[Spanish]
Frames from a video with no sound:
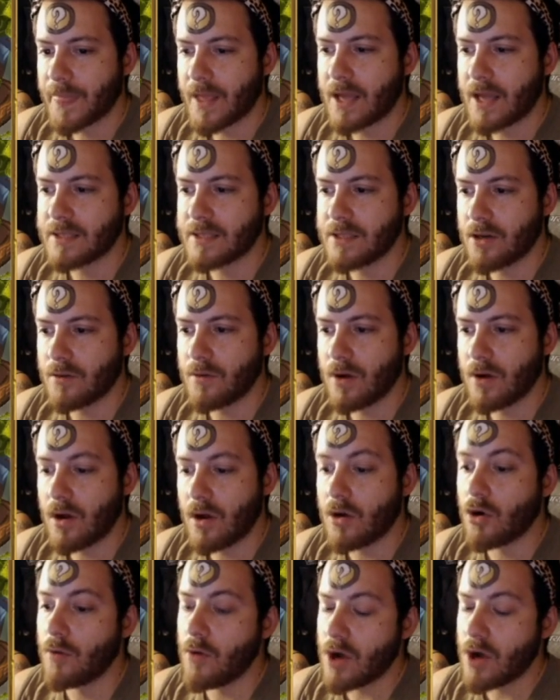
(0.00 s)
Así robo...
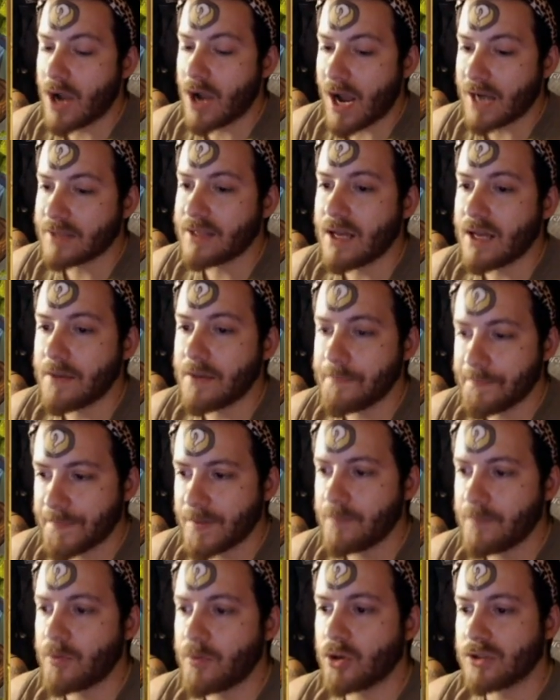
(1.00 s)
Robo carta,
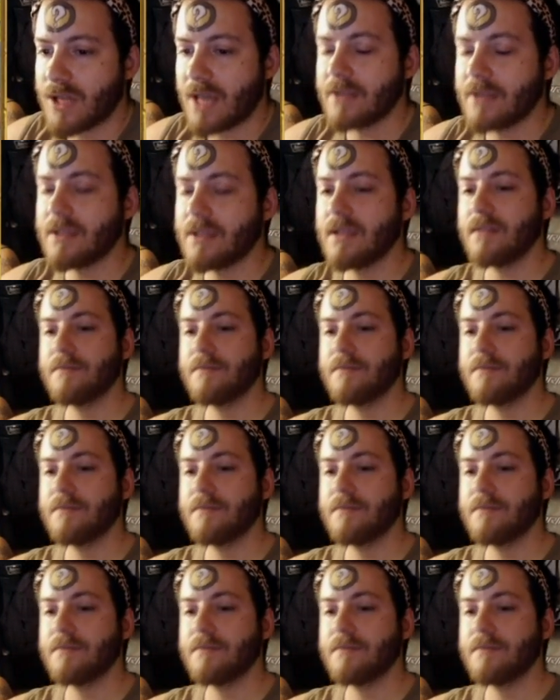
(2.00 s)
importante.